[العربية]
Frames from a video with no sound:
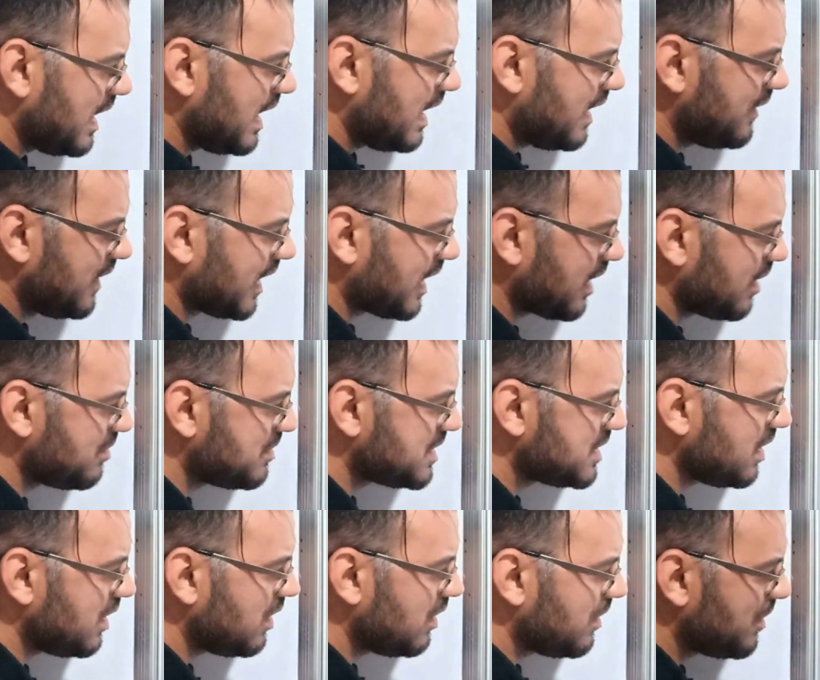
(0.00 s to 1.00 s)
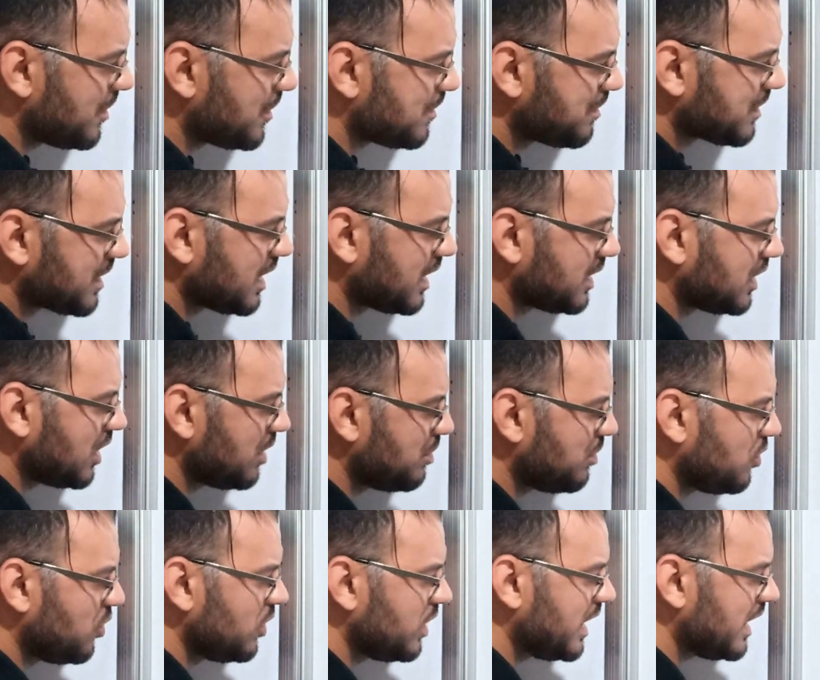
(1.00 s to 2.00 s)
هذا خمسة
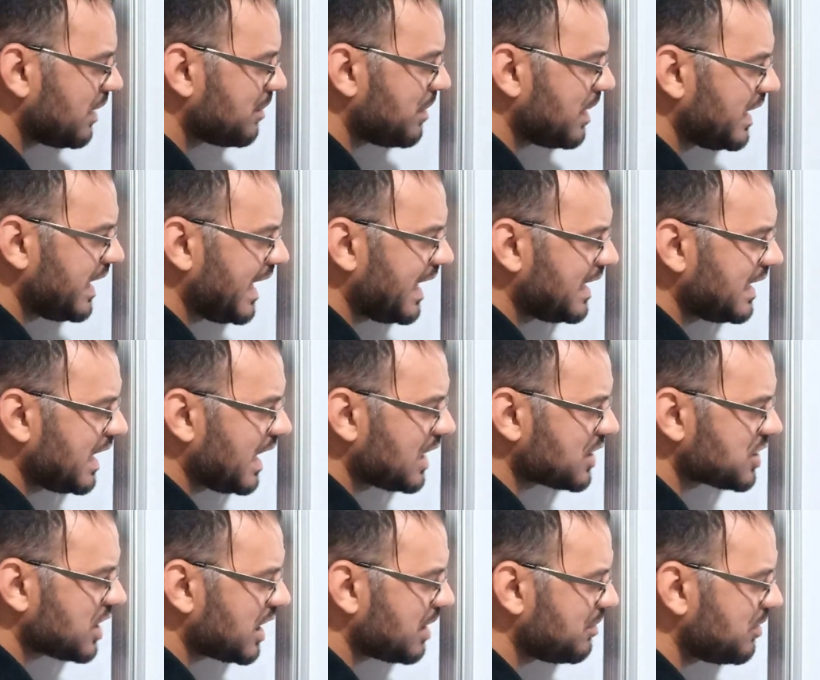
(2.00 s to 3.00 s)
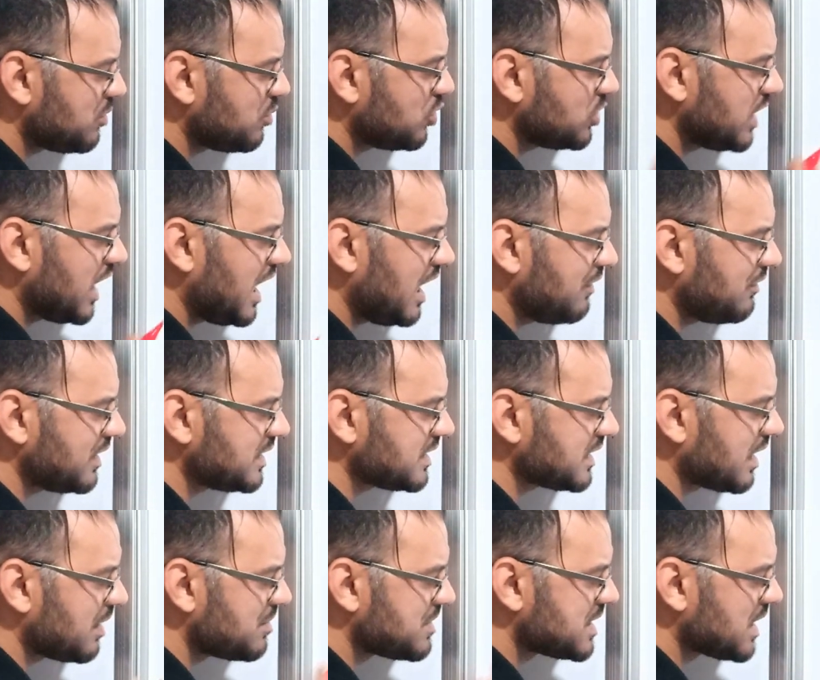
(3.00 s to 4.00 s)
نضربه لأن عشرة من مضاعفة
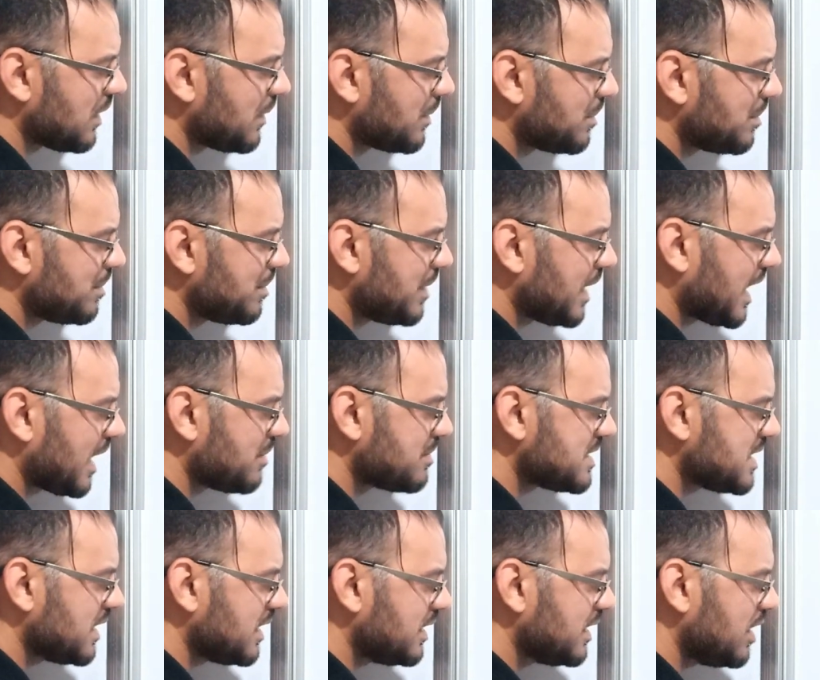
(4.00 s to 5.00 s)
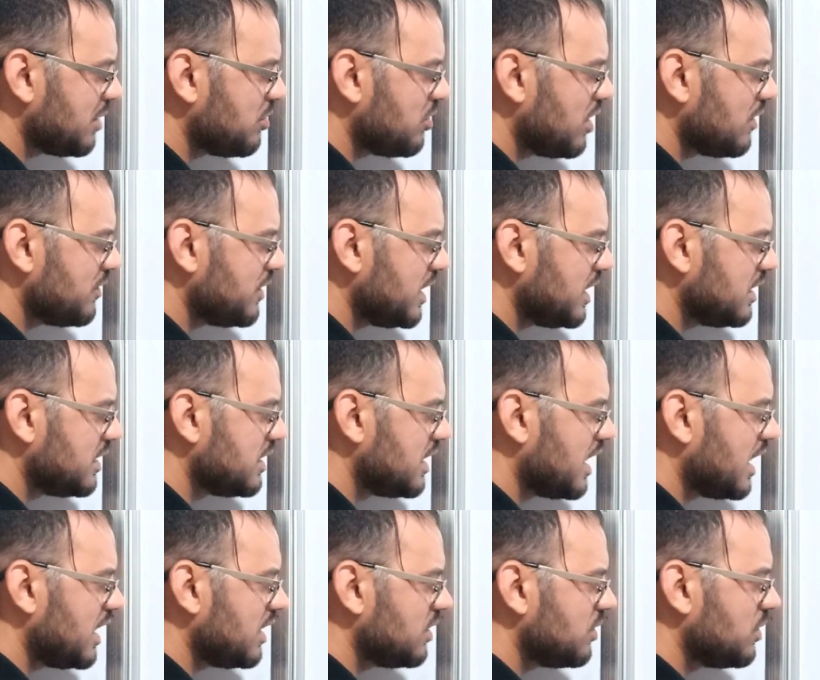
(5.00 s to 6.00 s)
خمسة خمسة نضربها في
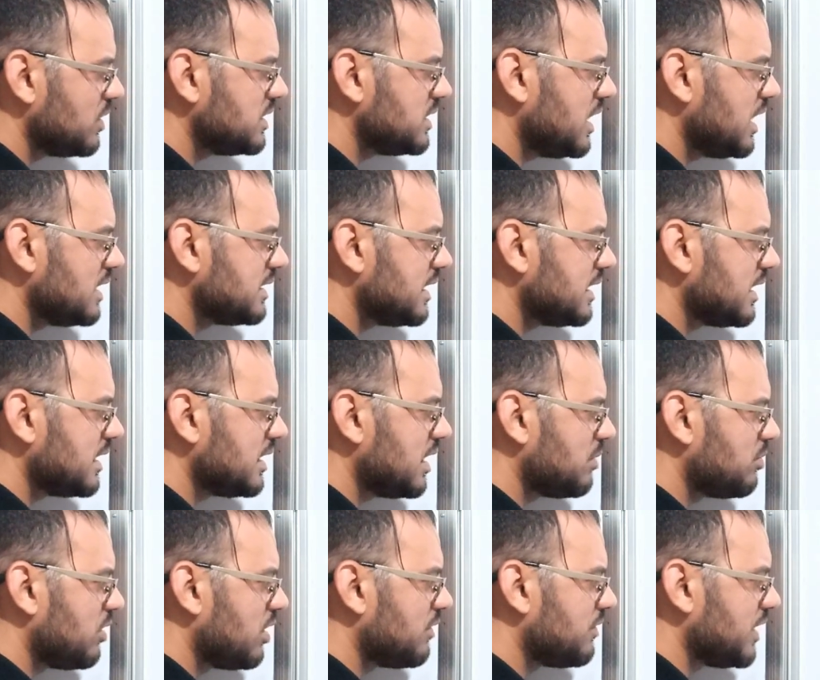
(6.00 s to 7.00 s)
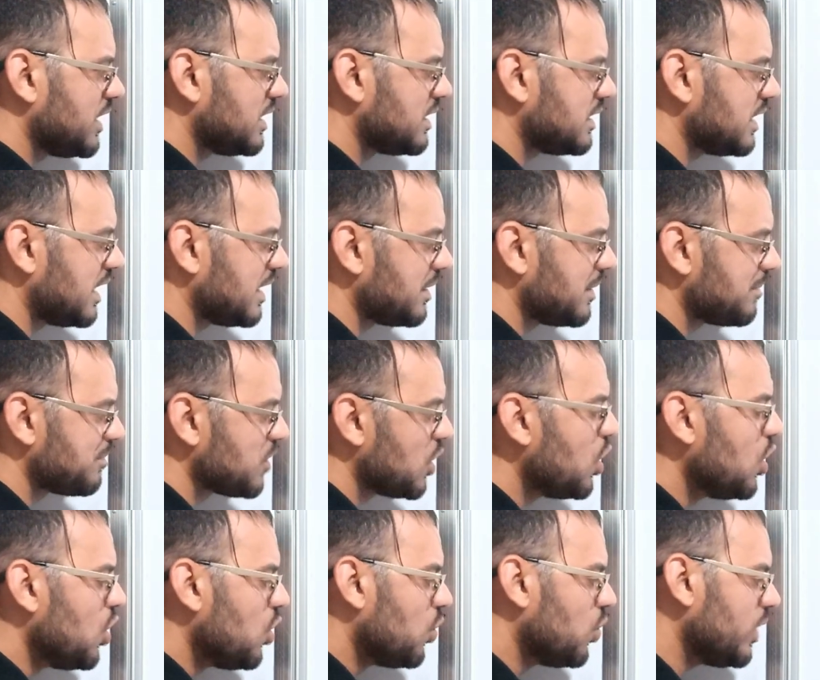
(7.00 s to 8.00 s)
اثنان وثلاثة نضربها في اثنان
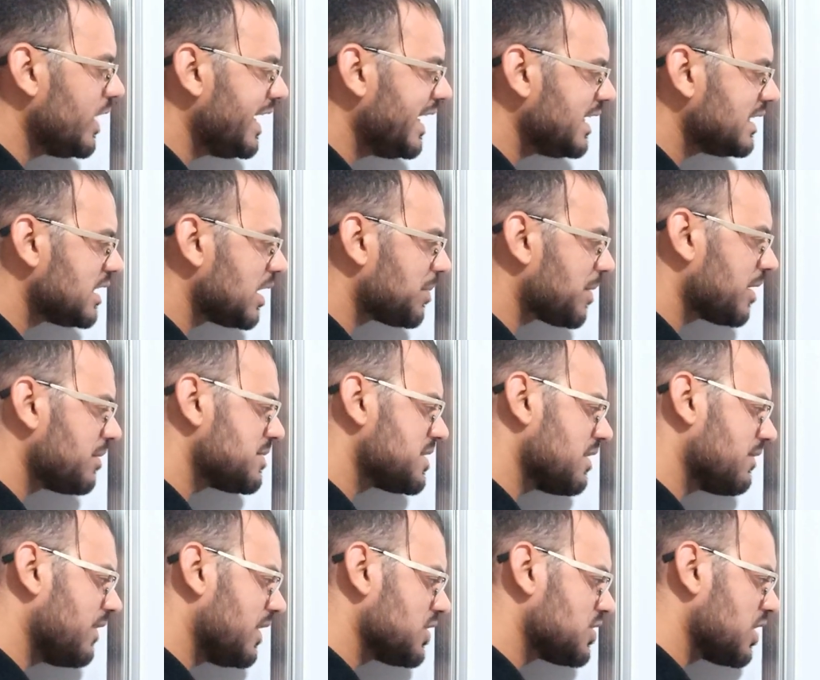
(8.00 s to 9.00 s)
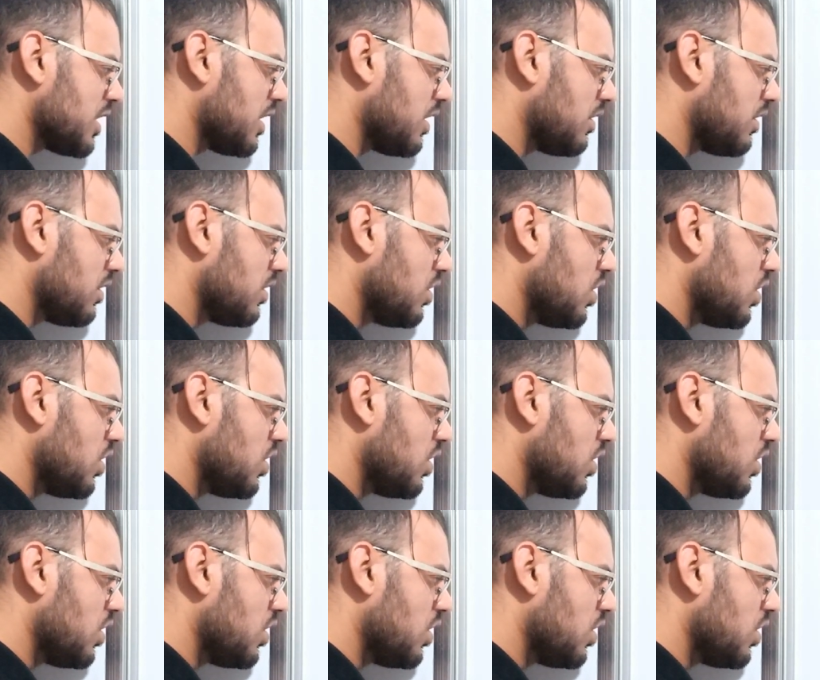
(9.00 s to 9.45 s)
واللي يضرب خمسة في عشرة